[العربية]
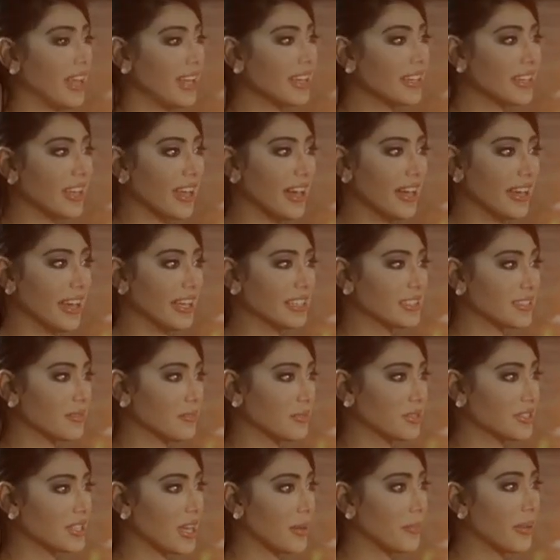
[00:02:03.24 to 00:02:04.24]
الهند كانت
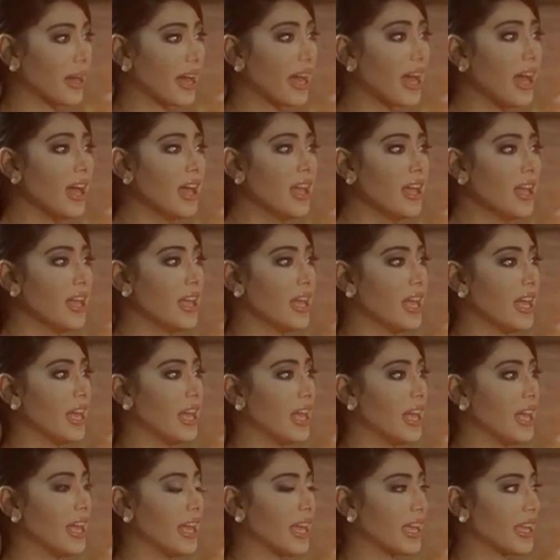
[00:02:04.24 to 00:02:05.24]
المسابقة
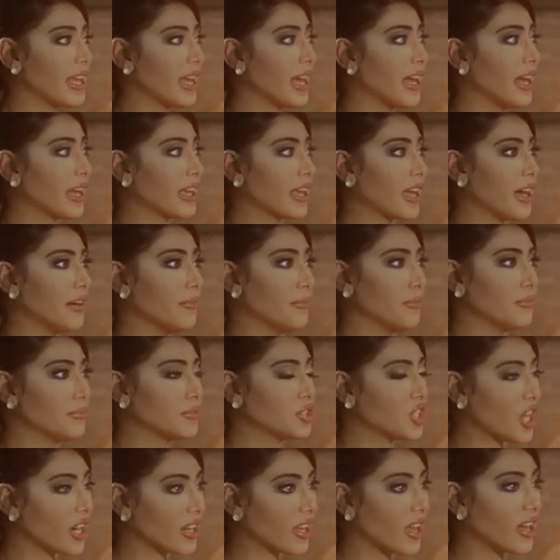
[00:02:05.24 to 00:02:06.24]
آه هي كم
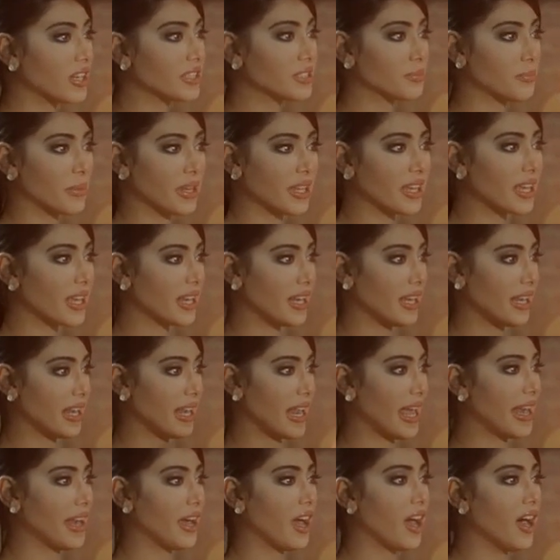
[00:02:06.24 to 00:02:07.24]
شركات من
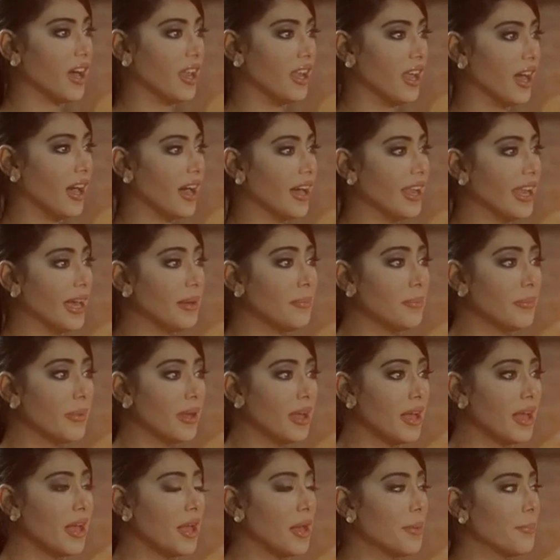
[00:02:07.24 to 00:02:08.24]
كل أنحاء العالم
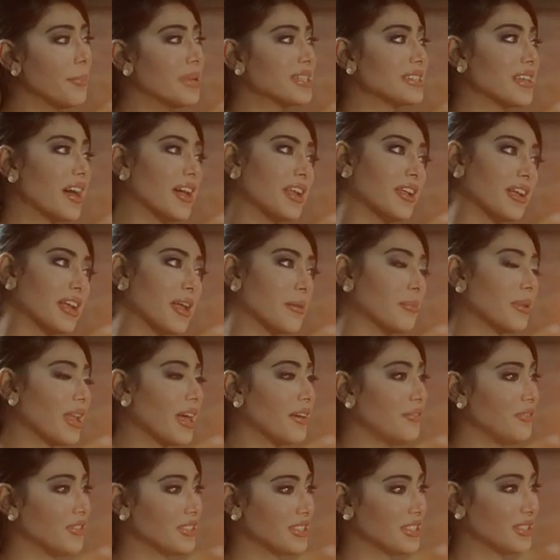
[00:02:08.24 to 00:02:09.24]
بس أنا
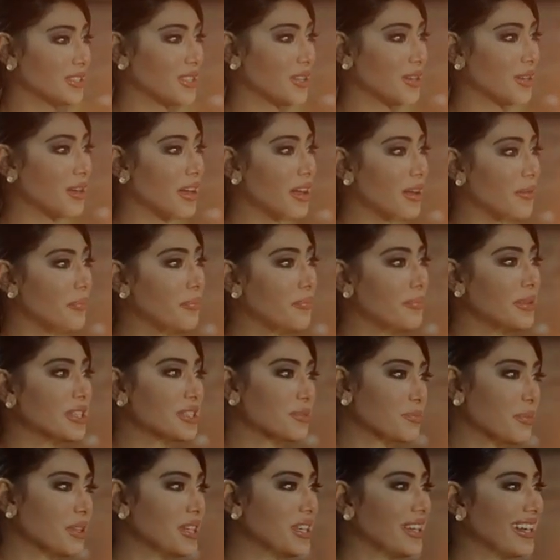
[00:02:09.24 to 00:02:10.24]
قبلها فزت
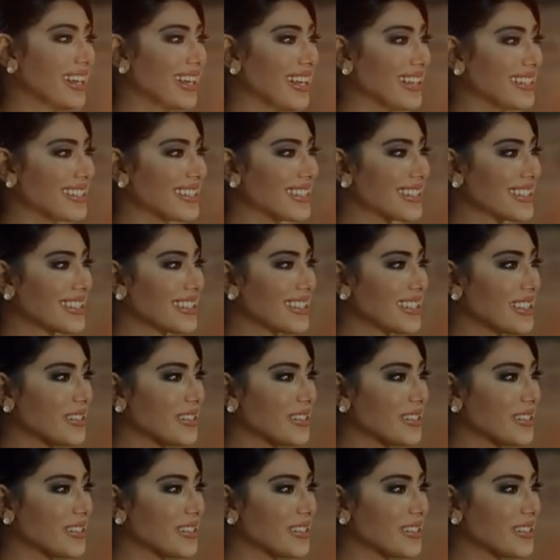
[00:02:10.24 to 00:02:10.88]
بمس ميدل ايست